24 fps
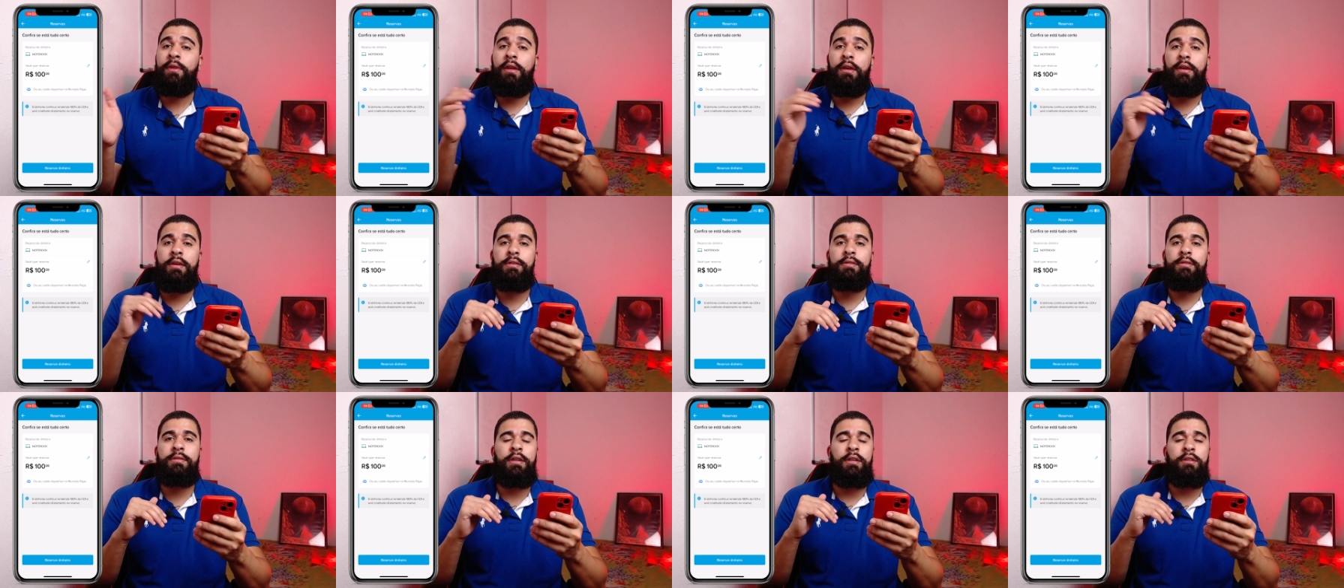
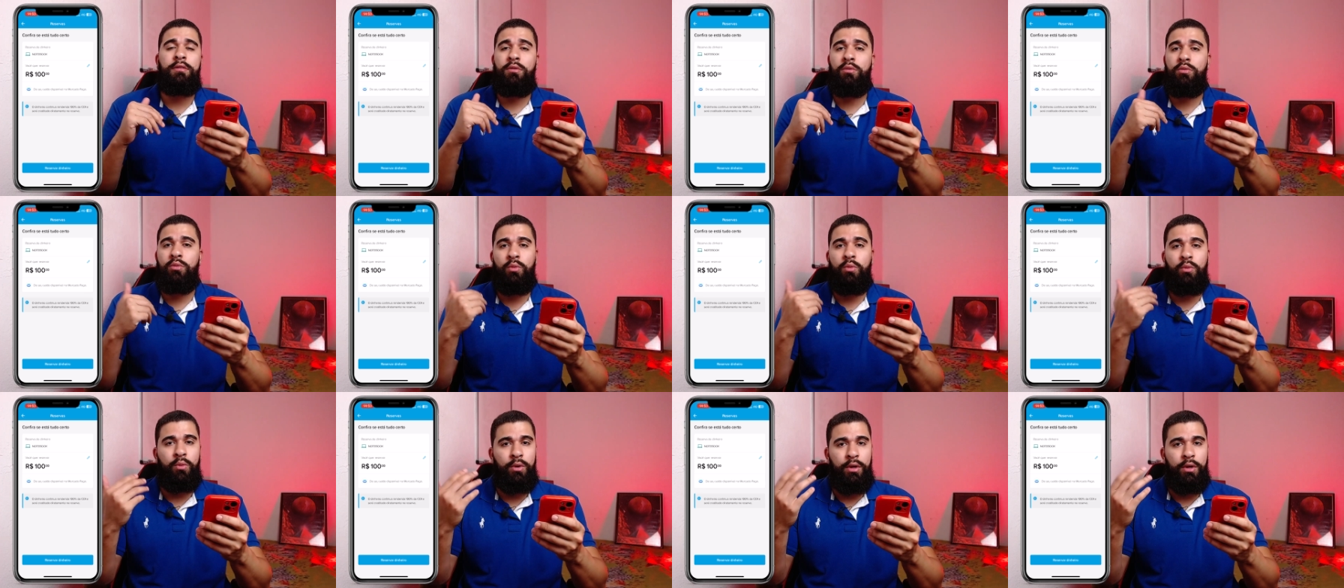isento
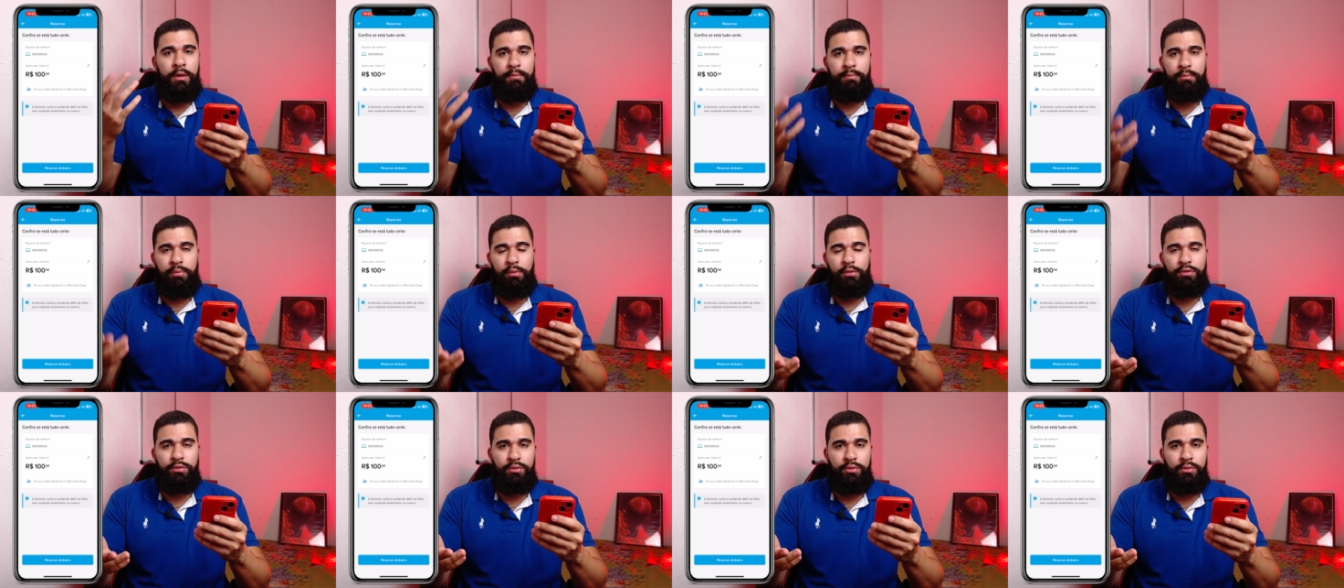do
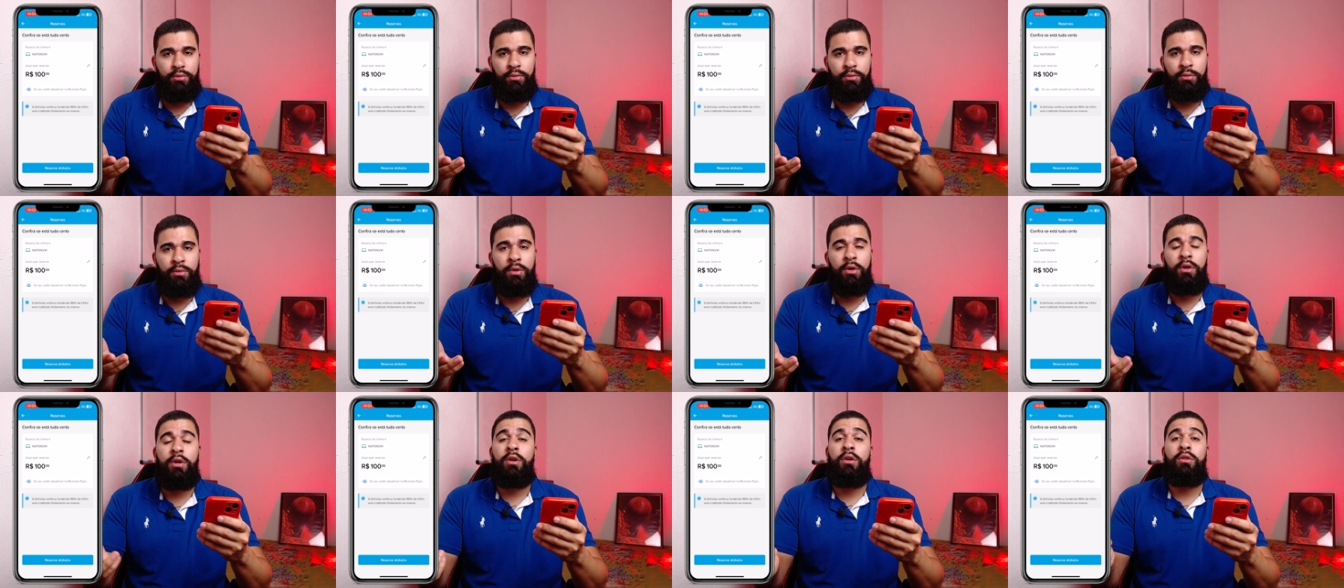
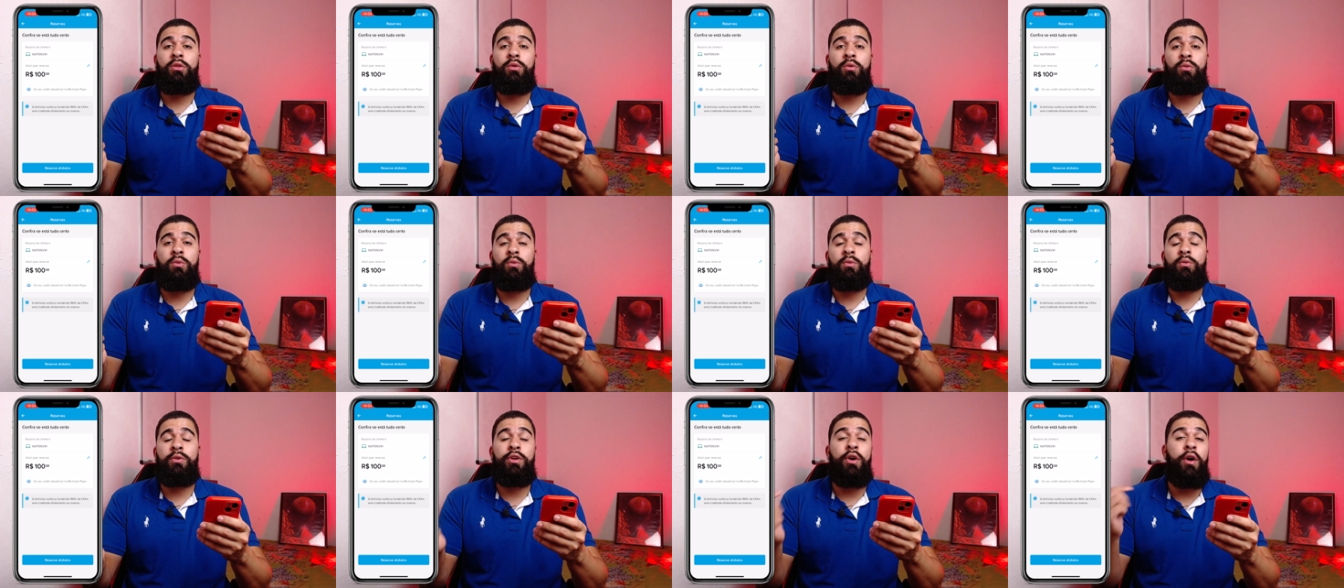imposto
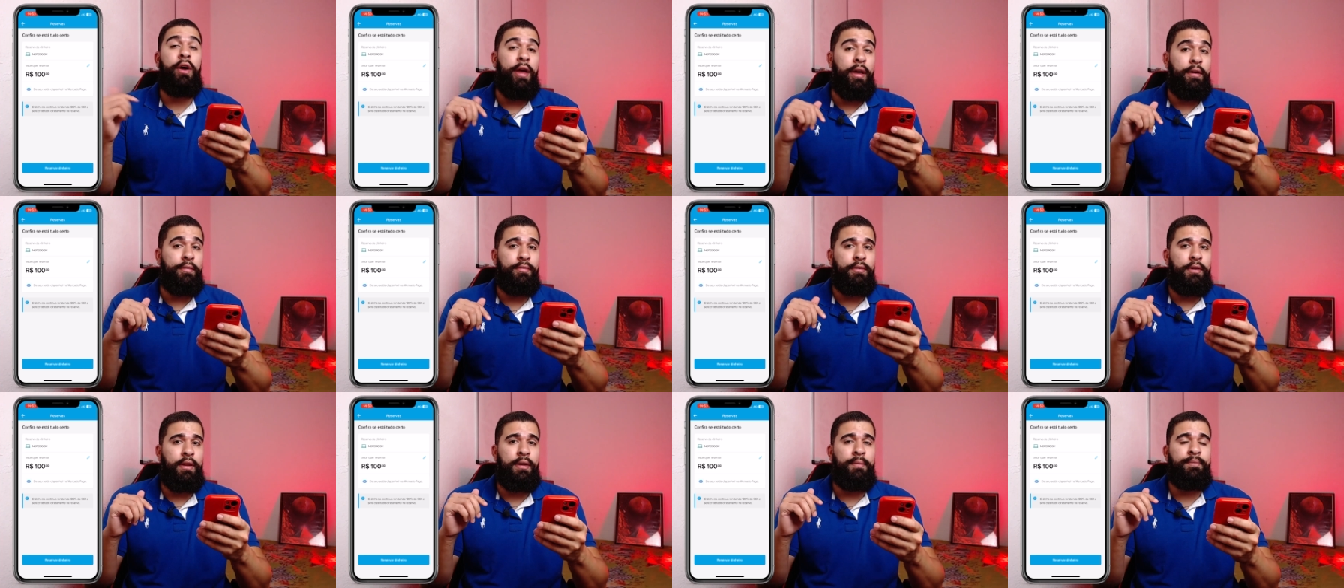do
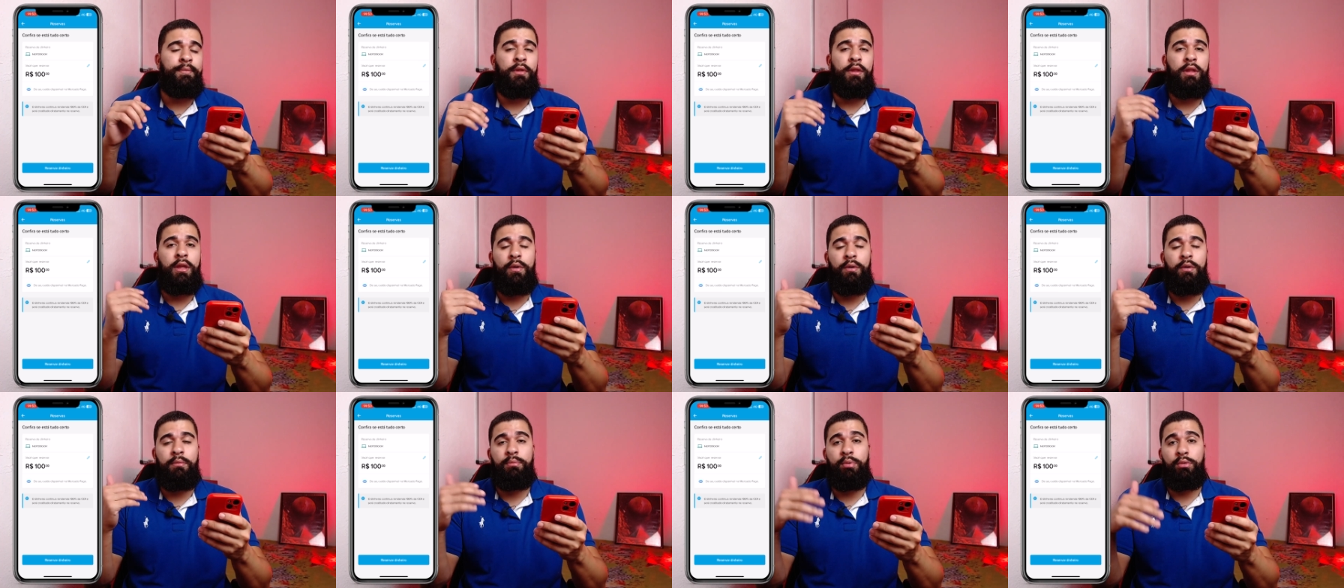IOF, né,
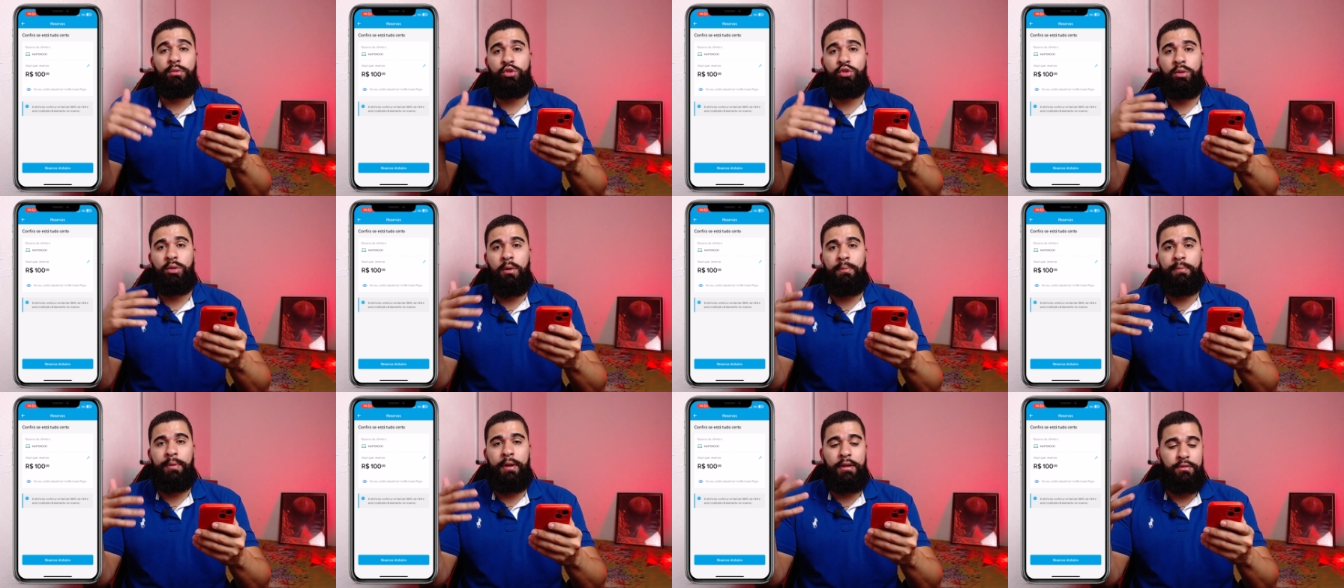que é o Imposto
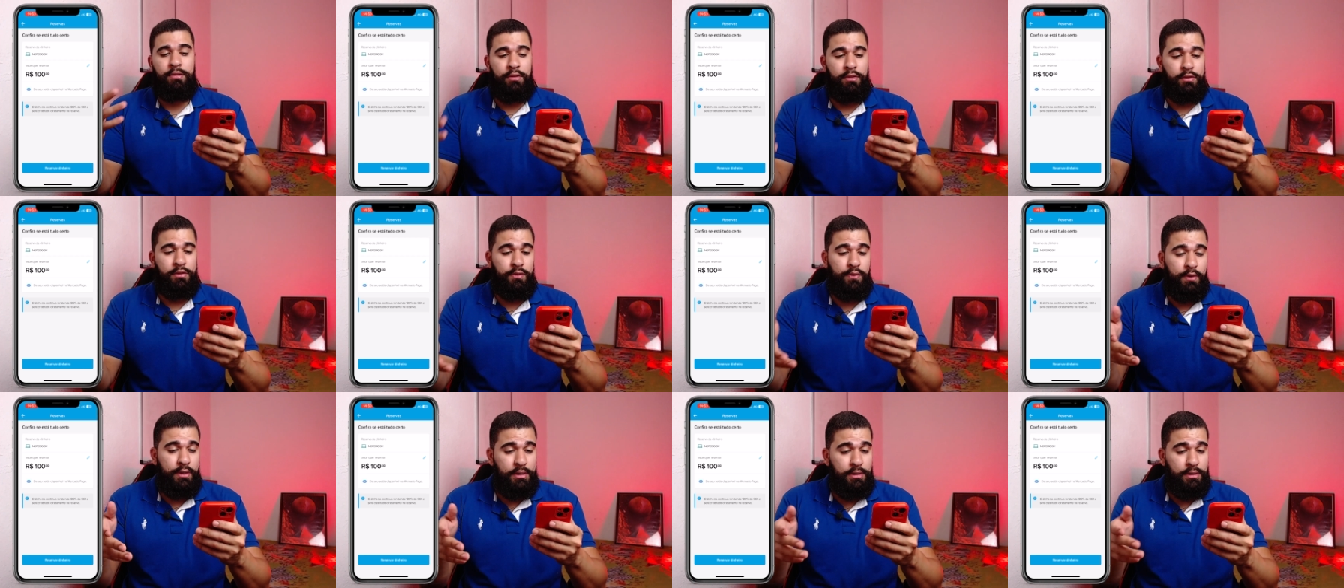sobre Operações
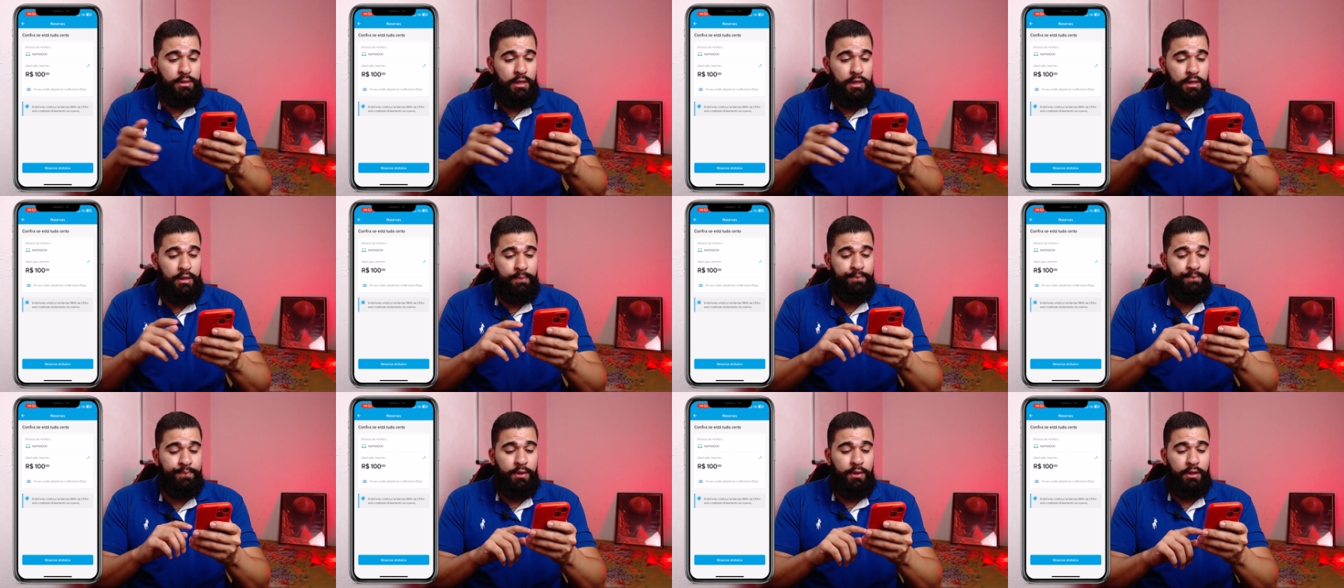Financeiras.